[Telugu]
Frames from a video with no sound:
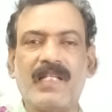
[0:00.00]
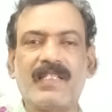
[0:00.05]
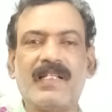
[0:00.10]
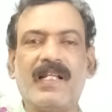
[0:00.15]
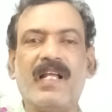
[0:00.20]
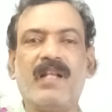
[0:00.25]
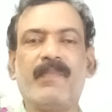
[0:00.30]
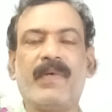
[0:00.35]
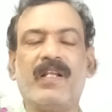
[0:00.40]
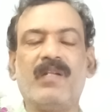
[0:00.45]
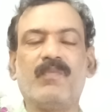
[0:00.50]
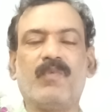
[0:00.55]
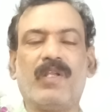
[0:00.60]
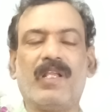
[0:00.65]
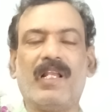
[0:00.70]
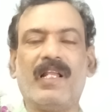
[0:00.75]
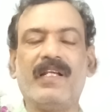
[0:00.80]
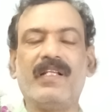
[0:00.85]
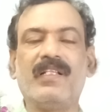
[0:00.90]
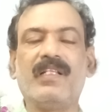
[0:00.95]
మన అసలైన పని
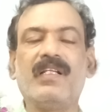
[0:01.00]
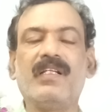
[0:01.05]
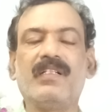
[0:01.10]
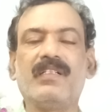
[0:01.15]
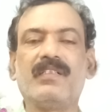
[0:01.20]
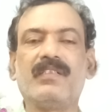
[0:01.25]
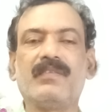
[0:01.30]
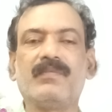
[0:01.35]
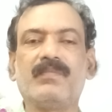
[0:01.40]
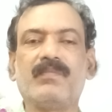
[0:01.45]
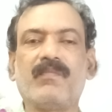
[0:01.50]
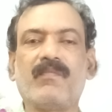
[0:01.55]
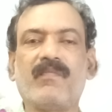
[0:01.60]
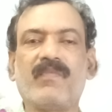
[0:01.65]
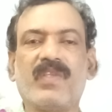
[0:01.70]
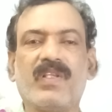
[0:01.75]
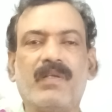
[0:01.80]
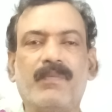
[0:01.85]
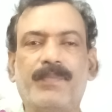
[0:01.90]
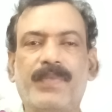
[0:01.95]
మొదలైంది
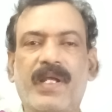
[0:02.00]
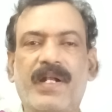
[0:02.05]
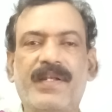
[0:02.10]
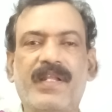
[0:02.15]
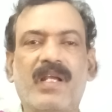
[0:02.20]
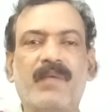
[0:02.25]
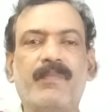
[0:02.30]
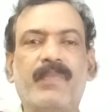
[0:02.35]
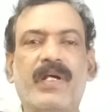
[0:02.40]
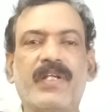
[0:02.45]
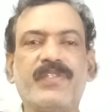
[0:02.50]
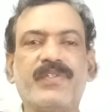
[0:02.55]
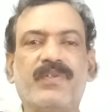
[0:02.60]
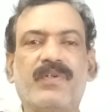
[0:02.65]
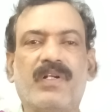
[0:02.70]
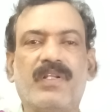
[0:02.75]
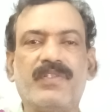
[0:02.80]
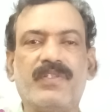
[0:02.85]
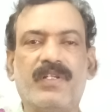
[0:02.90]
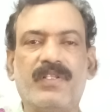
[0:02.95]
ఏటీఎం బ్యాచ్
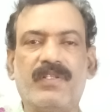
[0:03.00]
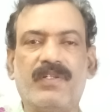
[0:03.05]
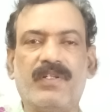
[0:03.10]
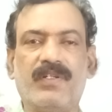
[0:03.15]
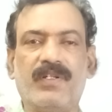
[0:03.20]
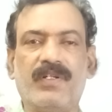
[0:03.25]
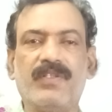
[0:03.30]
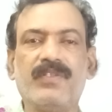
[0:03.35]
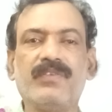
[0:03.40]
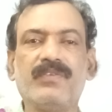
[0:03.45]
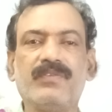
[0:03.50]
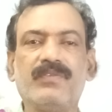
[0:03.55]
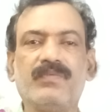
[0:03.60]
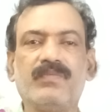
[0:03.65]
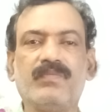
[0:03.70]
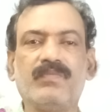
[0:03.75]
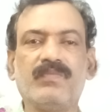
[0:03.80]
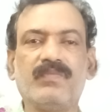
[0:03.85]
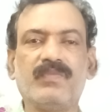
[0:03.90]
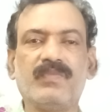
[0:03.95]
కూడా చేతిలో లేదు
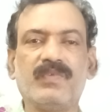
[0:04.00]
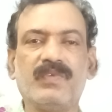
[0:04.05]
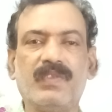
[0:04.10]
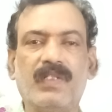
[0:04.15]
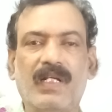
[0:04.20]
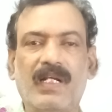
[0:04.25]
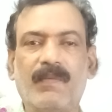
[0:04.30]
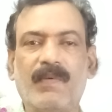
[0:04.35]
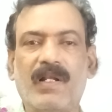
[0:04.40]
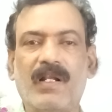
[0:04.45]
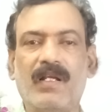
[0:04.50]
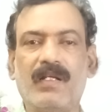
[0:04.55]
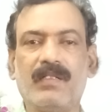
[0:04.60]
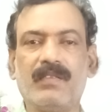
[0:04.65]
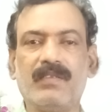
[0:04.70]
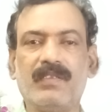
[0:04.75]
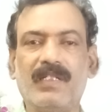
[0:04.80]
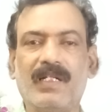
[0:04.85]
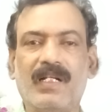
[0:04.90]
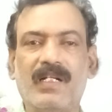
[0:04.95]
ఇక మన
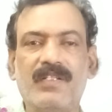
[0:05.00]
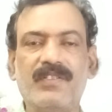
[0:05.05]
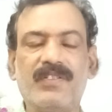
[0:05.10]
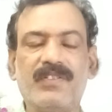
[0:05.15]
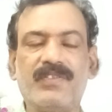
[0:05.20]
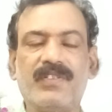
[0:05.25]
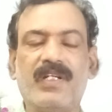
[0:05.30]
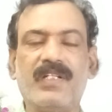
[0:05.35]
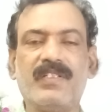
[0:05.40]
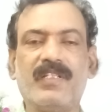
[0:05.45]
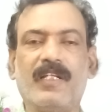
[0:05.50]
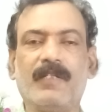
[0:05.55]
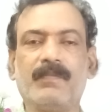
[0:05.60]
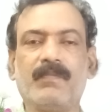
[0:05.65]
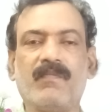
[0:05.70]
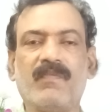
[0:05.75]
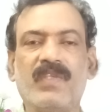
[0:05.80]
ఇక నుంచి చేసే